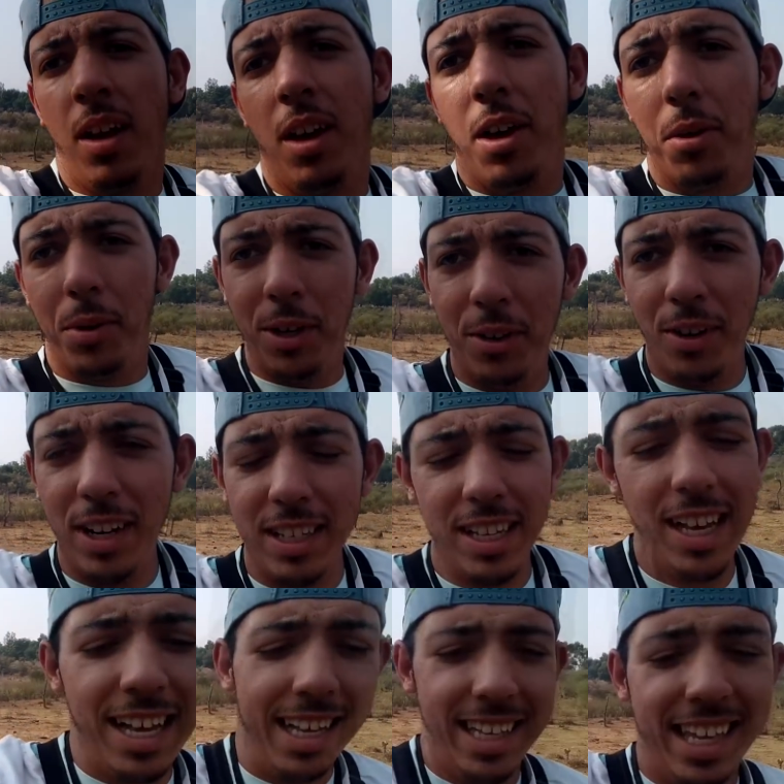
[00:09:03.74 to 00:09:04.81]
Bueno,
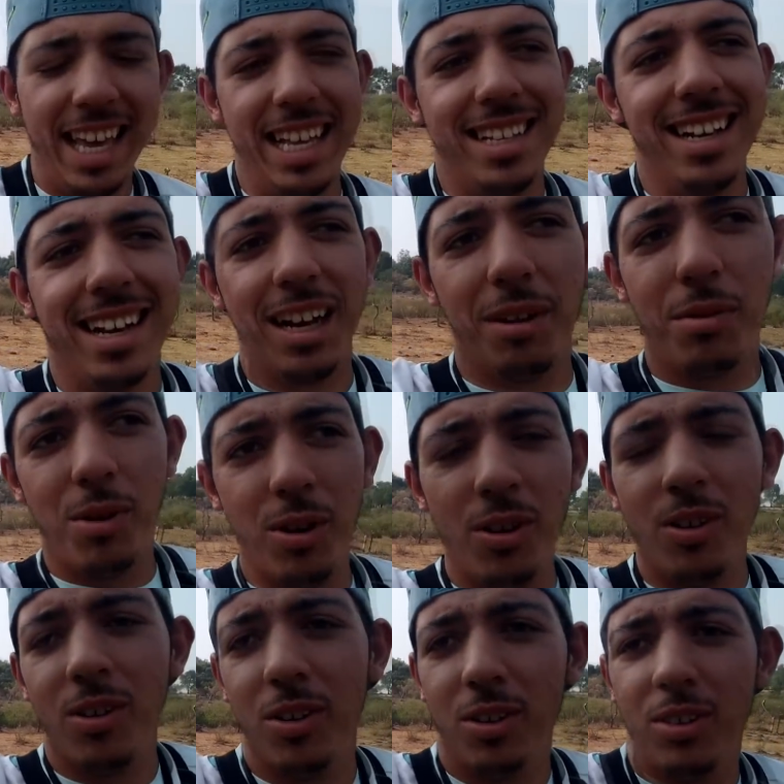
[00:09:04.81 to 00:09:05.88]
raza, ya se
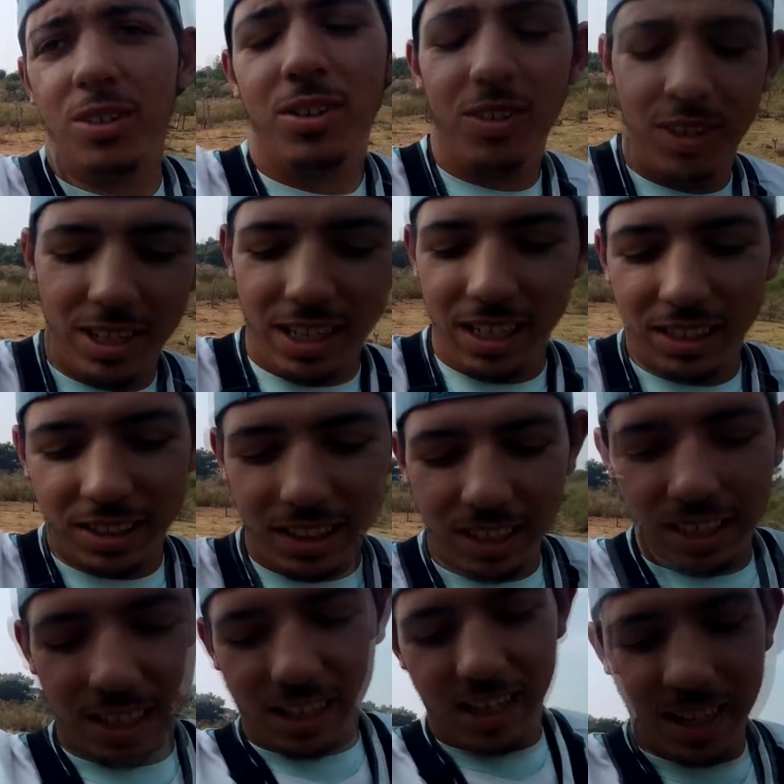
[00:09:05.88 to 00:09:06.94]
acabó
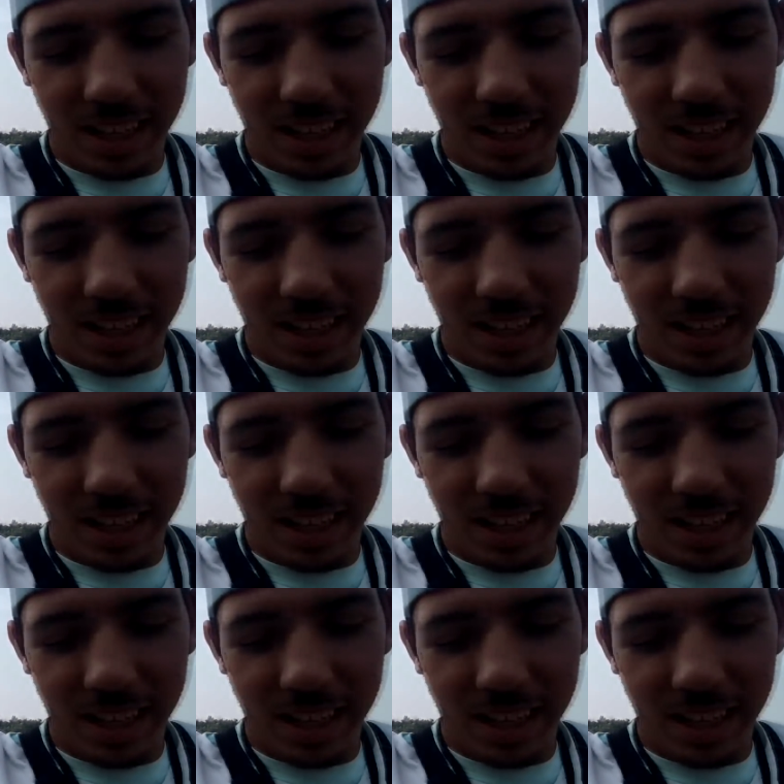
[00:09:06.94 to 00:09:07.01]
este,